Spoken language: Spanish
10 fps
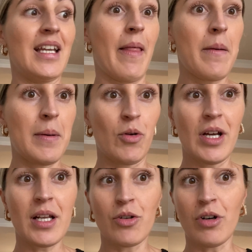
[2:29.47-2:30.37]
nada, me voy a
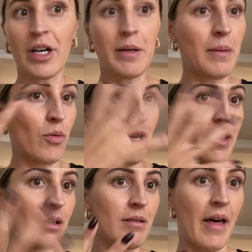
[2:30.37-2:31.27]
recoger, me voy
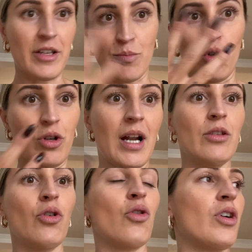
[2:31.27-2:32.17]
a, desmoronar
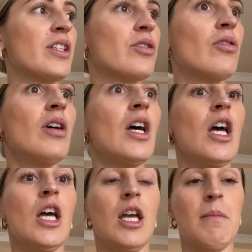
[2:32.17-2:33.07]
todo esto
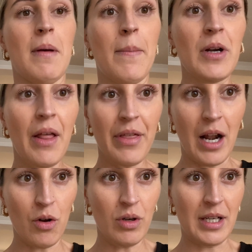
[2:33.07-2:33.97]
y me voy a poner a hacer
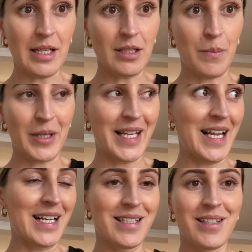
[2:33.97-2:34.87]
algo en casa porque
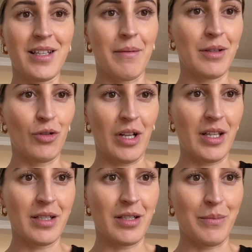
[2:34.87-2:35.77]
la casa está
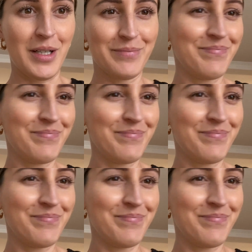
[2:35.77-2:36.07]
abandonadísima.